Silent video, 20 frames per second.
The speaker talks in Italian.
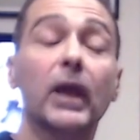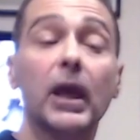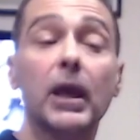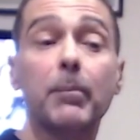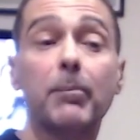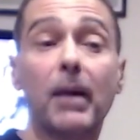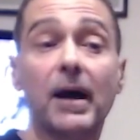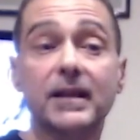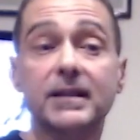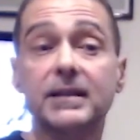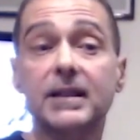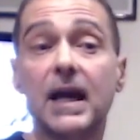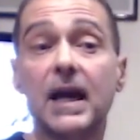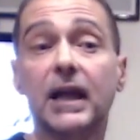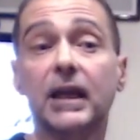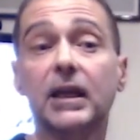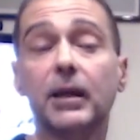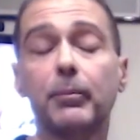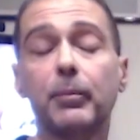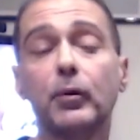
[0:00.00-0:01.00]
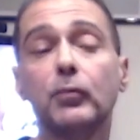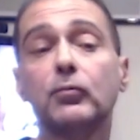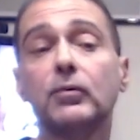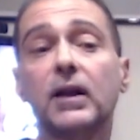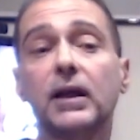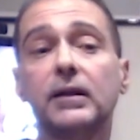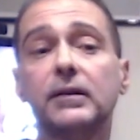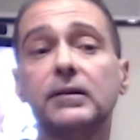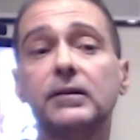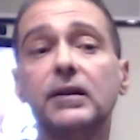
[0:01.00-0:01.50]
e passa anche per
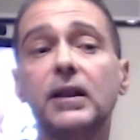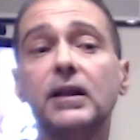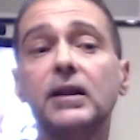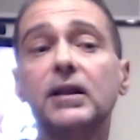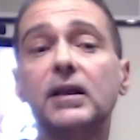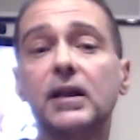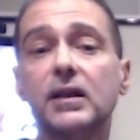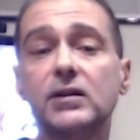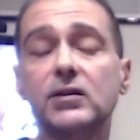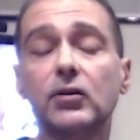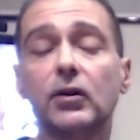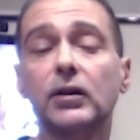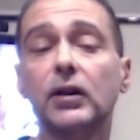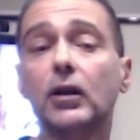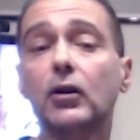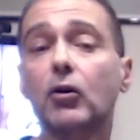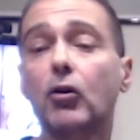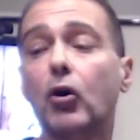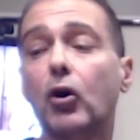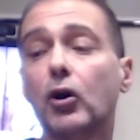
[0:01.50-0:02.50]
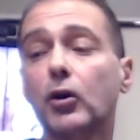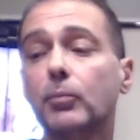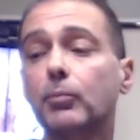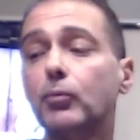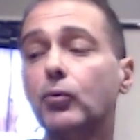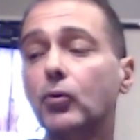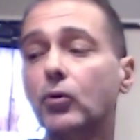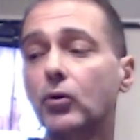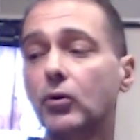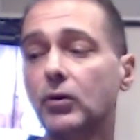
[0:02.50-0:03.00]
una denigrazione del
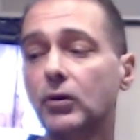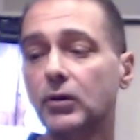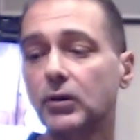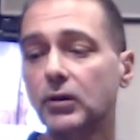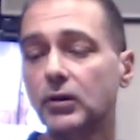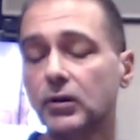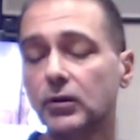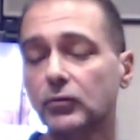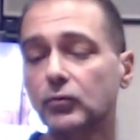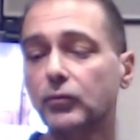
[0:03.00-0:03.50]
corpo, eh,